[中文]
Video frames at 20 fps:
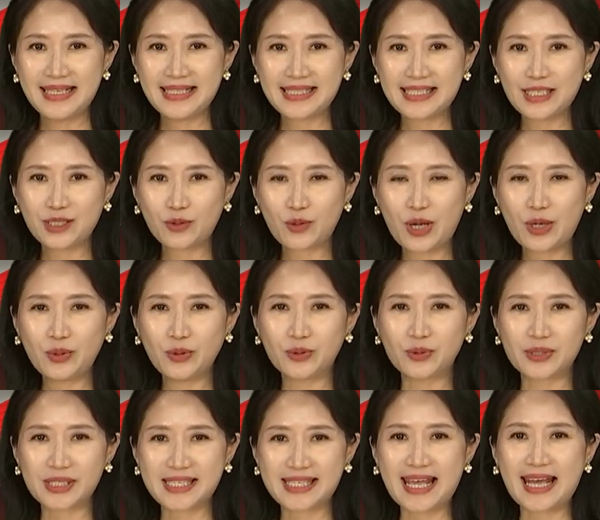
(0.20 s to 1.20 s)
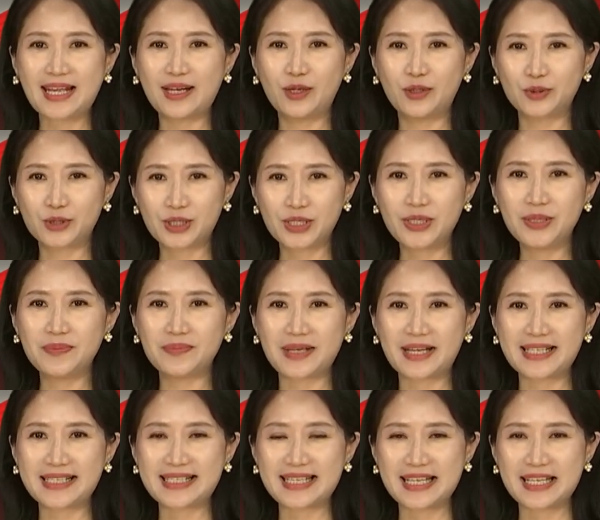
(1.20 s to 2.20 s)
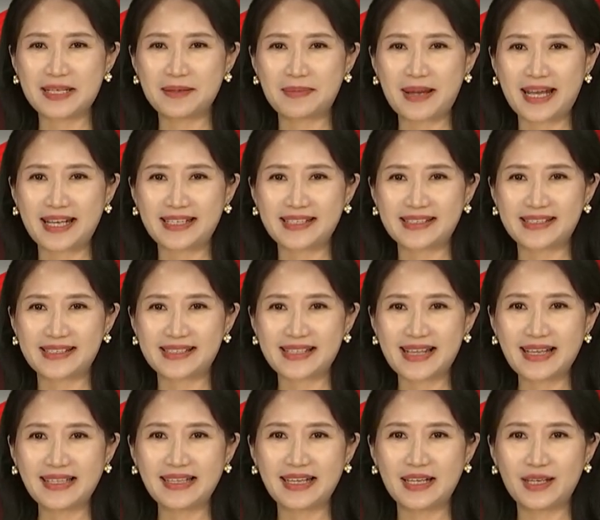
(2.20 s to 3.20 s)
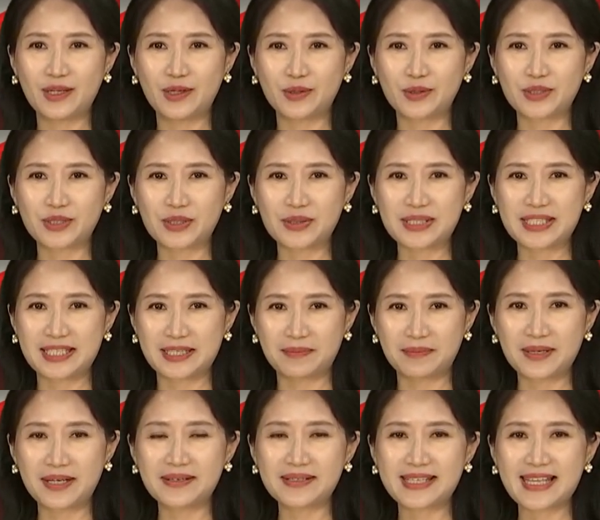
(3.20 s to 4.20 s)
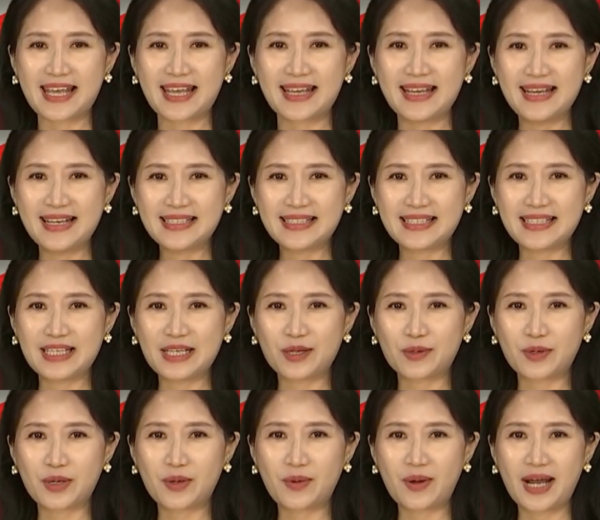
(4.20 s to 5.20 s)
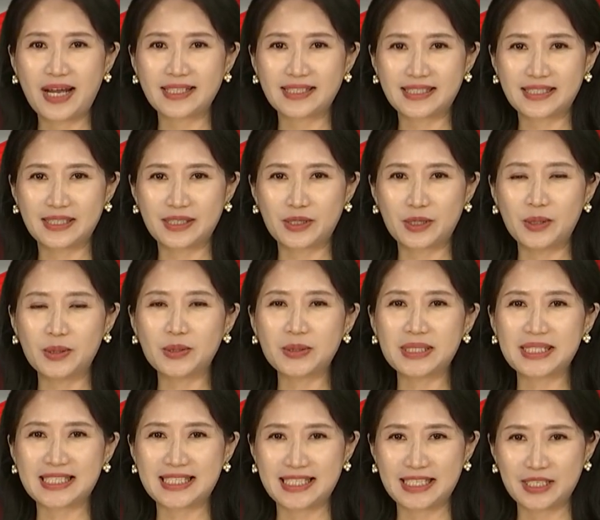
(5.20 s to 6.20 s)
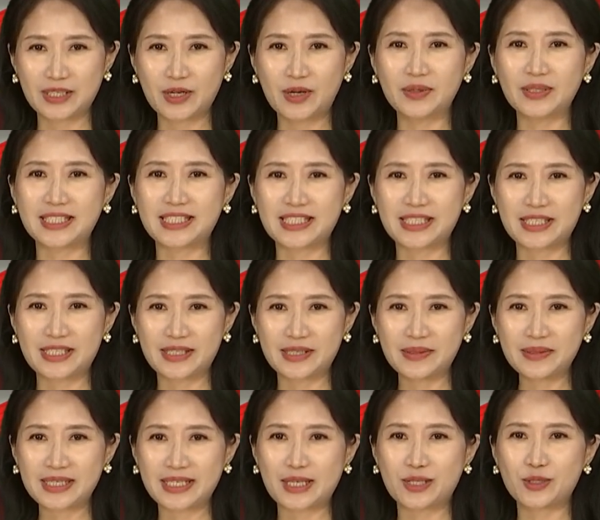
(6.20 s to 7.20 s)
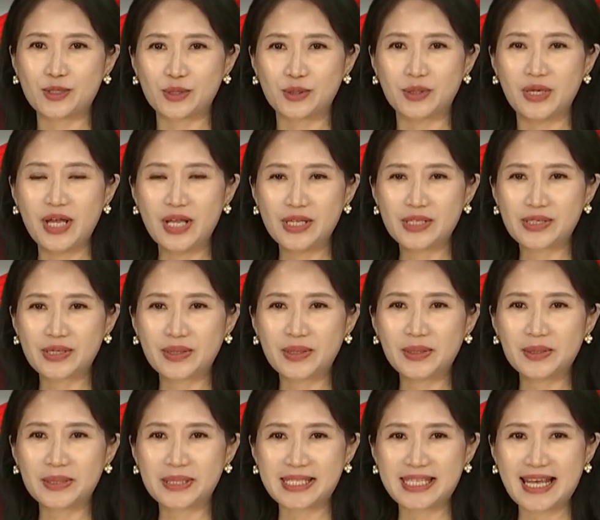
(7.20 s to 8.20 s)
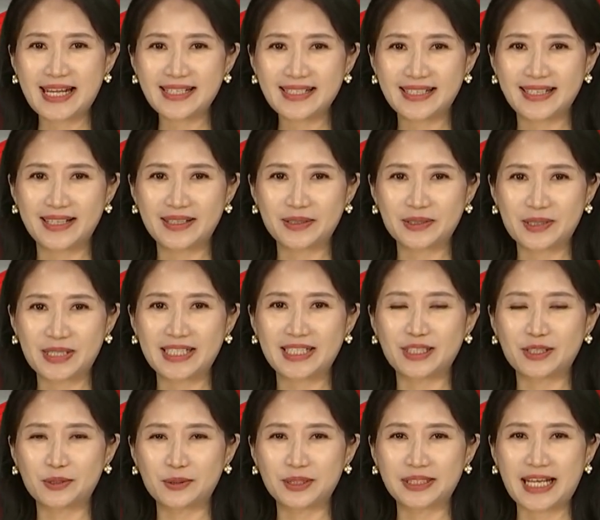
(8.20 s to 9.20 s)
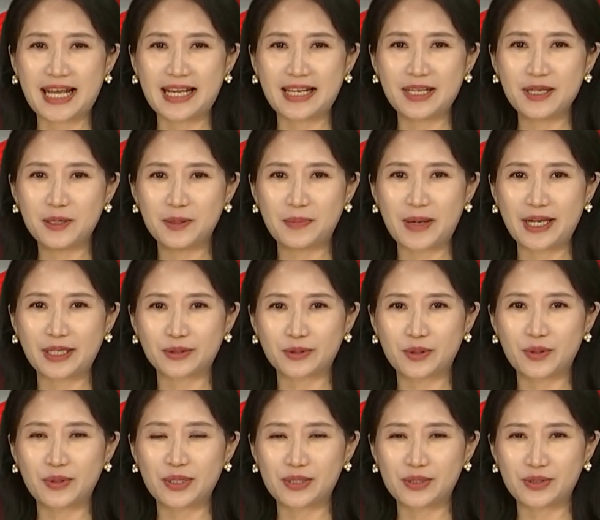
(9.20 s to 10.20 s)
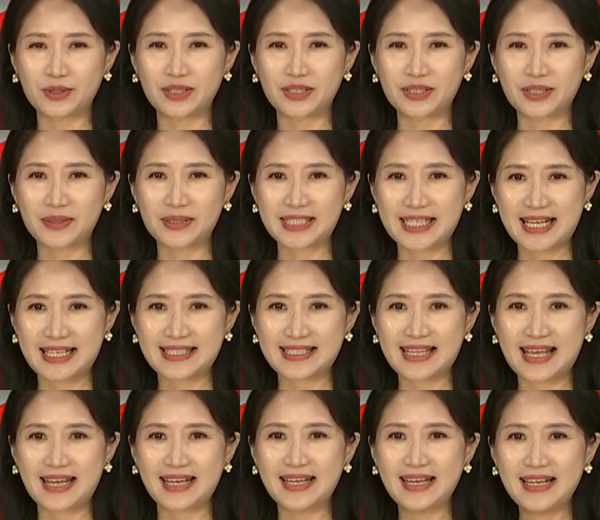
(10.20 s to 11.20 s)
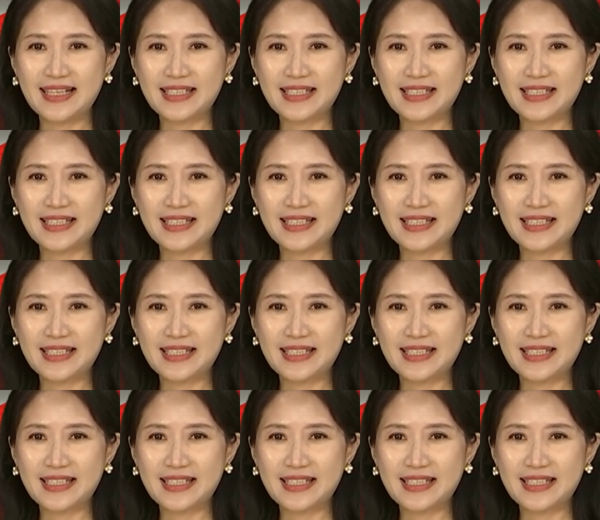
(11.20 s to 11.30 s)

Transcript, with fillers: 庆端午赛龙舟，苗栗县一百一十三年龙舟锦标赛，今年规划社工、轻工以及休闲组，总共有三十六队，多达六百多位选手参赛，